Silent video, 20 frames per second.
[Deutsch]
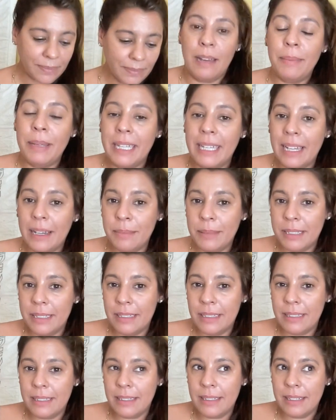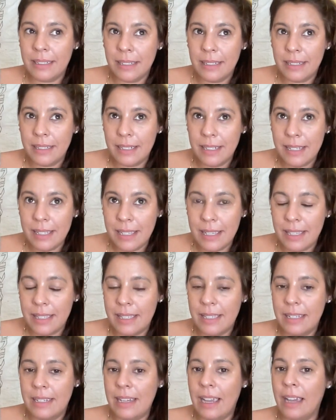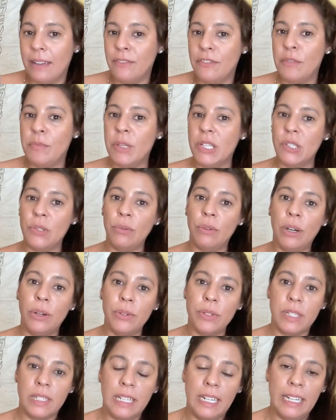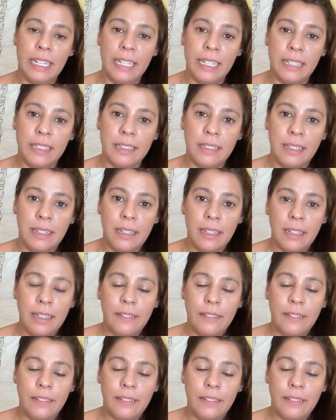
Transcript: Aber ich habe dieses Zitat für mich so ausgelegt,